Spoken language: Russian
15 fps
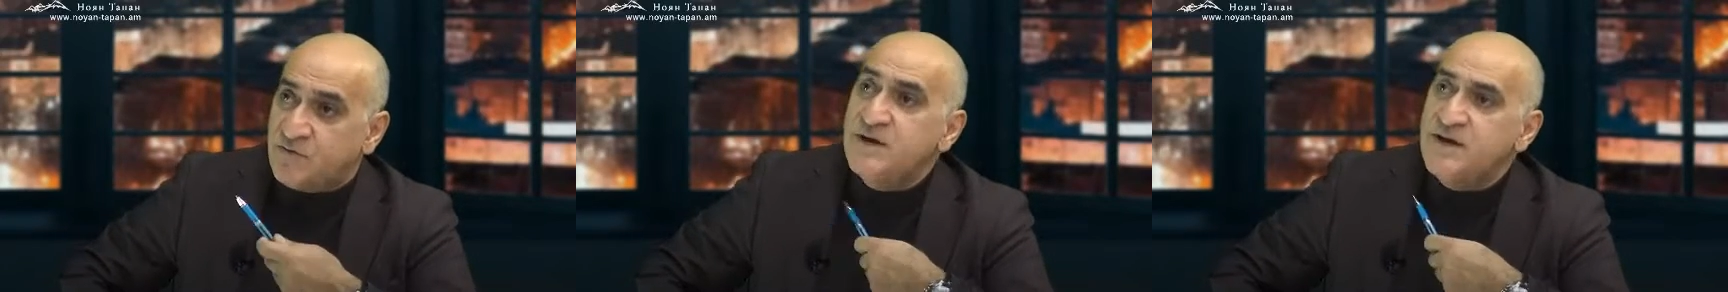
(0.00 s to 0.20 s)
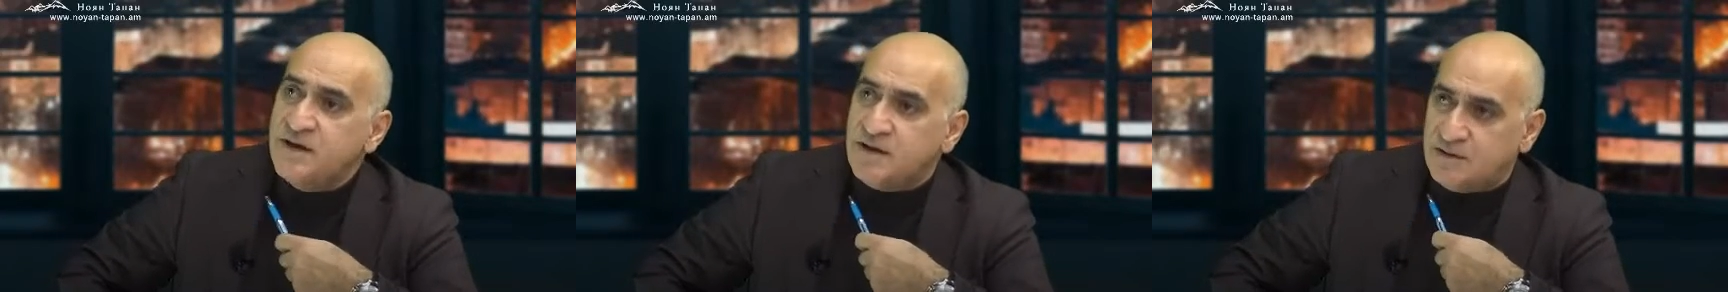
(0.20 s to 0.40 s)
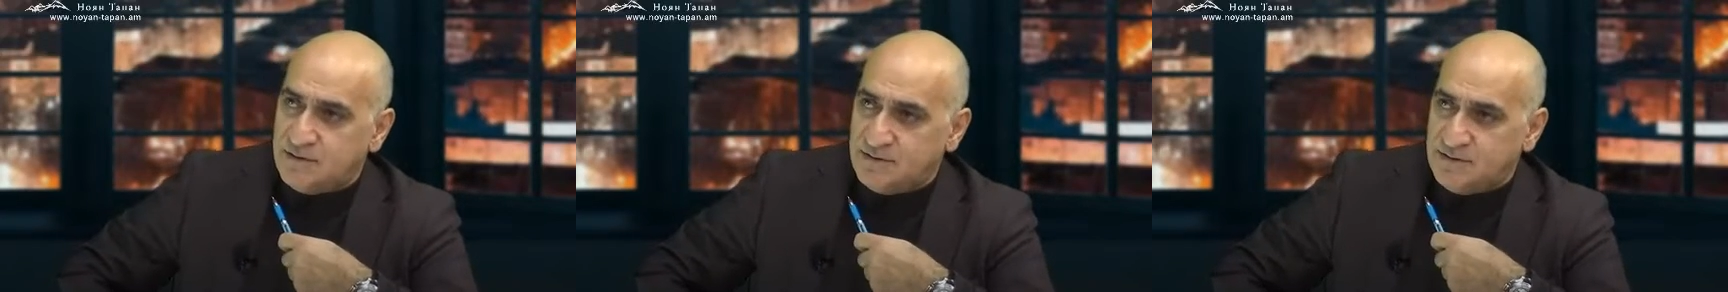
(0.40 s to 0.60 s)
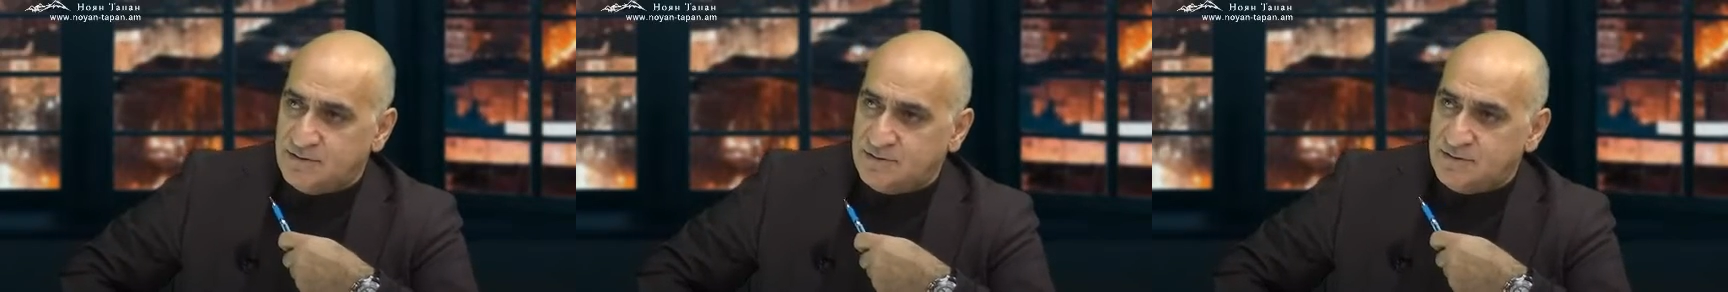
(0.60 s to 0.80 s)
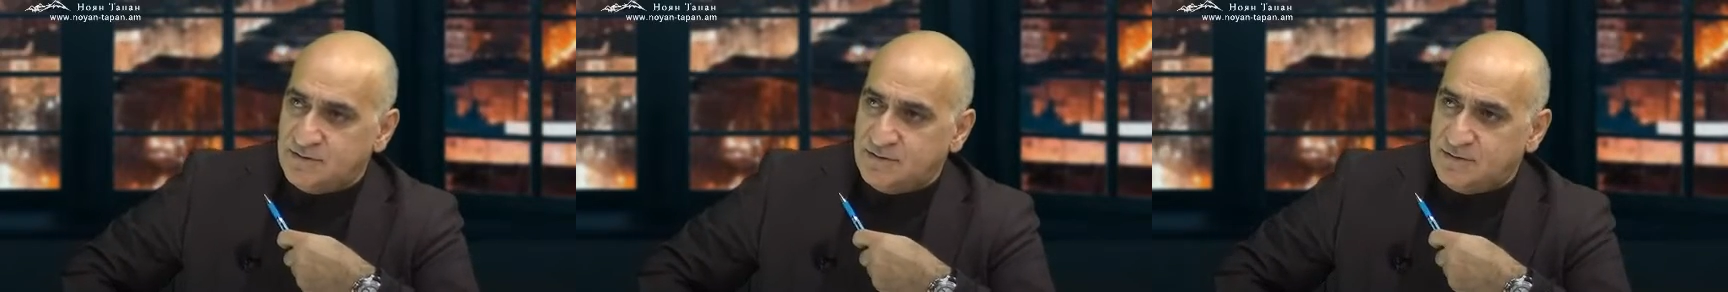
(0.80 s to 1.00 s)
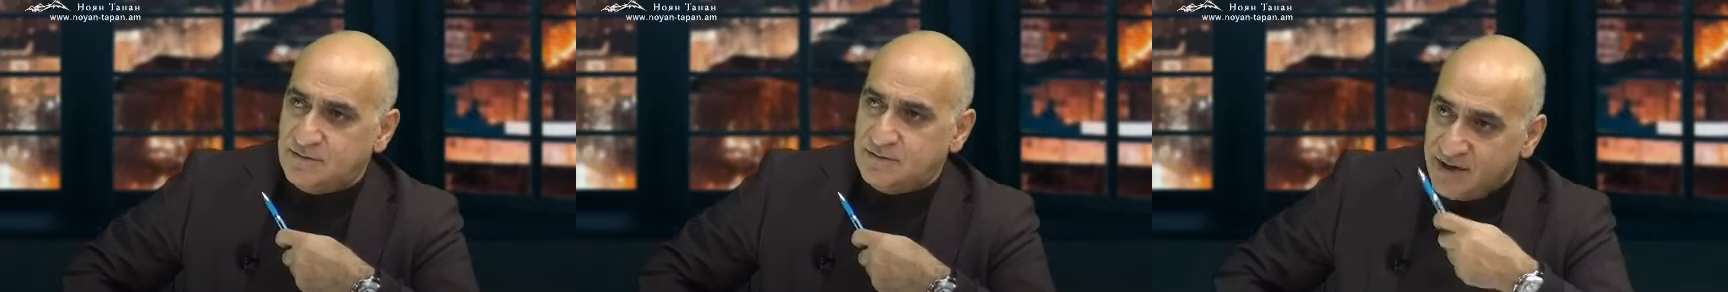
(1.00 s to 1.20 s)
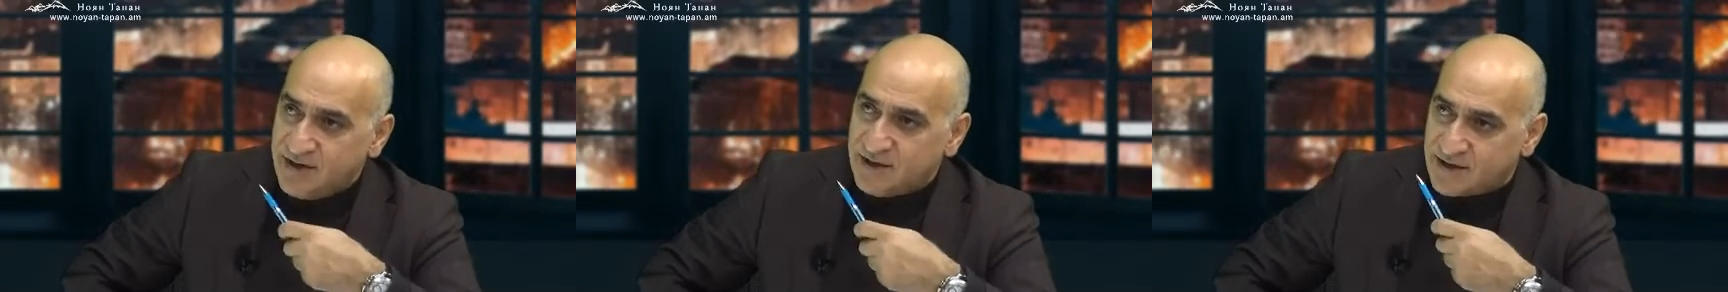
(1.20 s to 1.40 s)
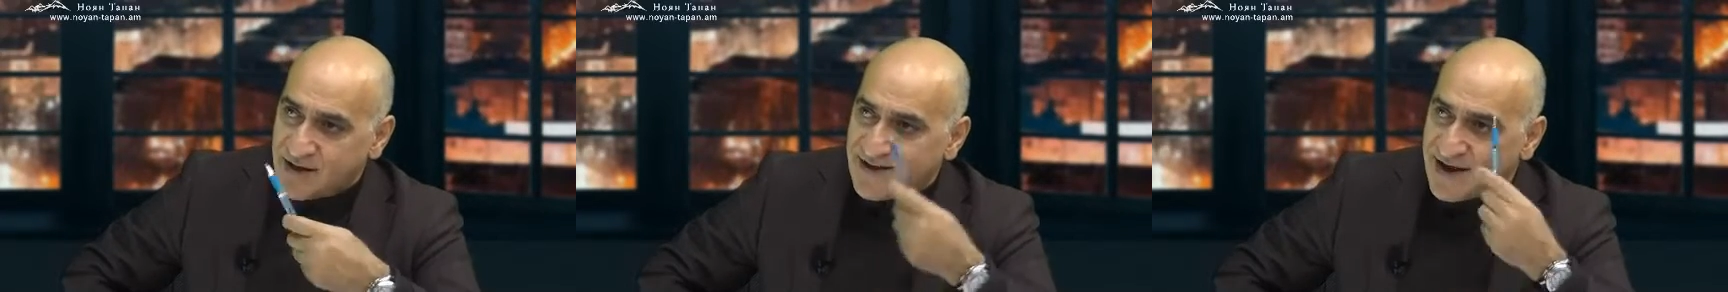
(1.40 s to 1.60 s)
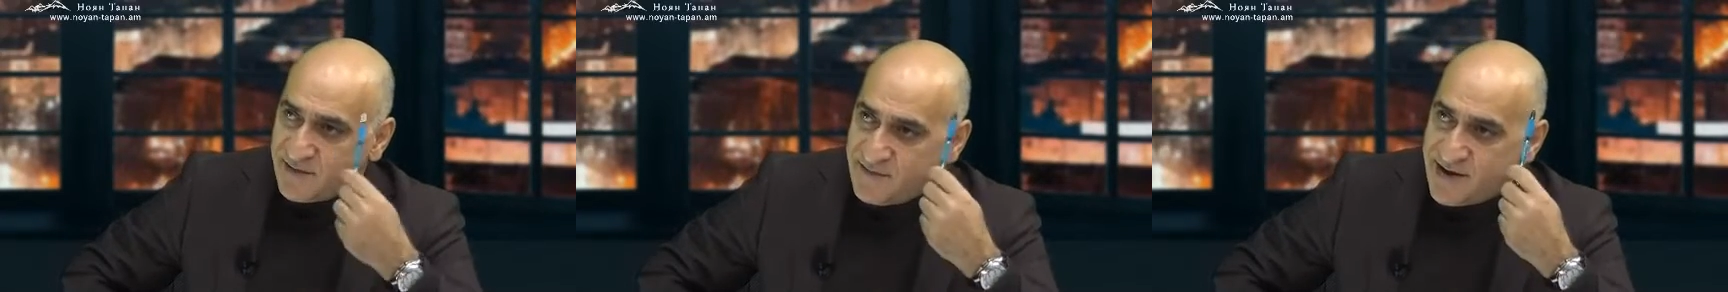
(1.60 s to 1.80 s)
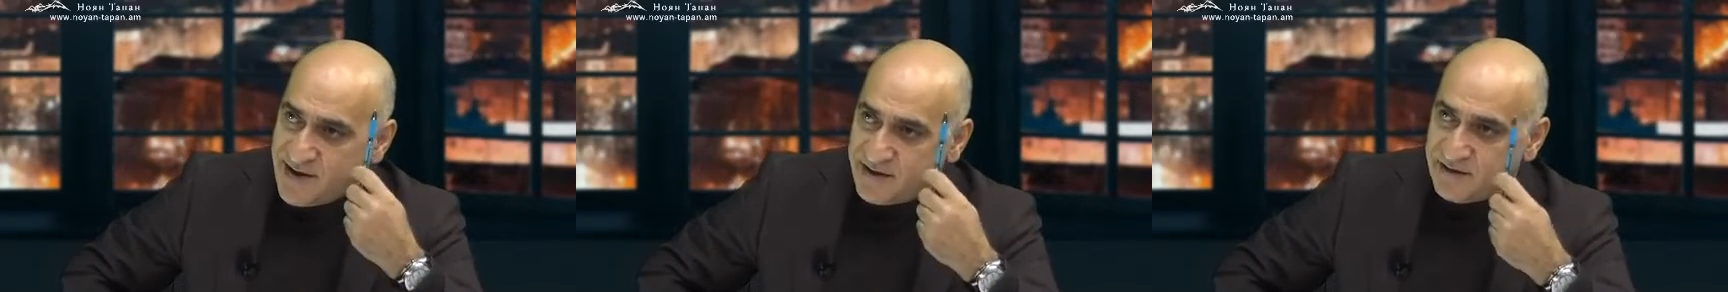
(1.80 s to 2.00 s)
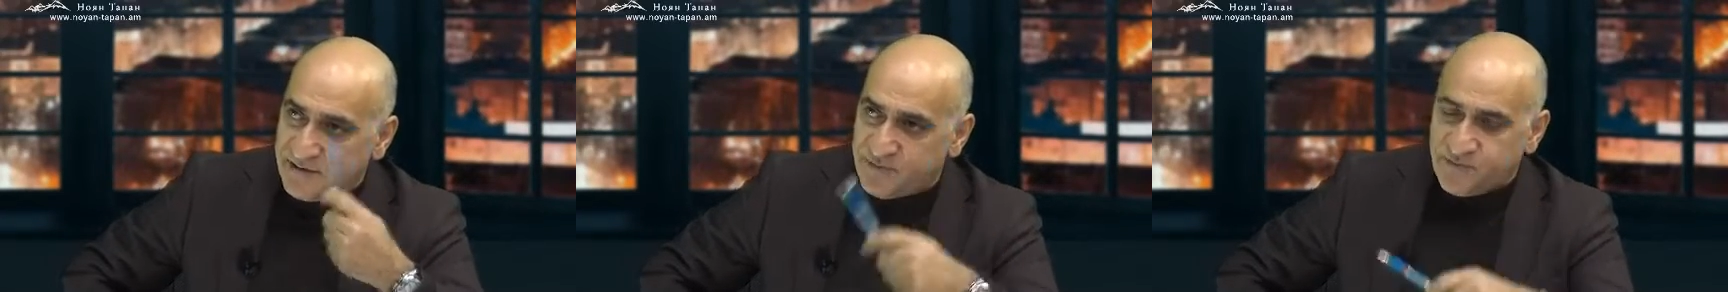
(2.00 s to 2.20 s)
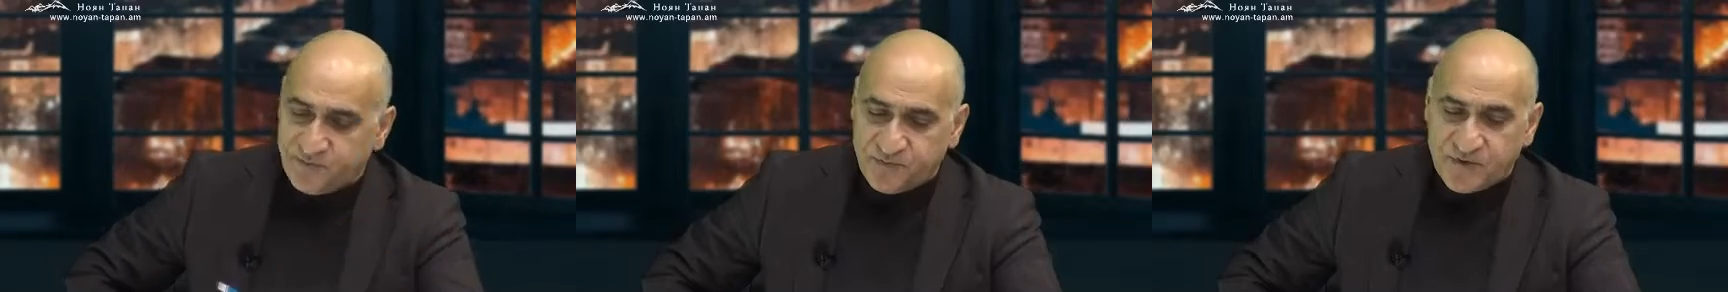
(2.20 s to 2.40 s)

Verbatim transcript: мы, мы, как армяне,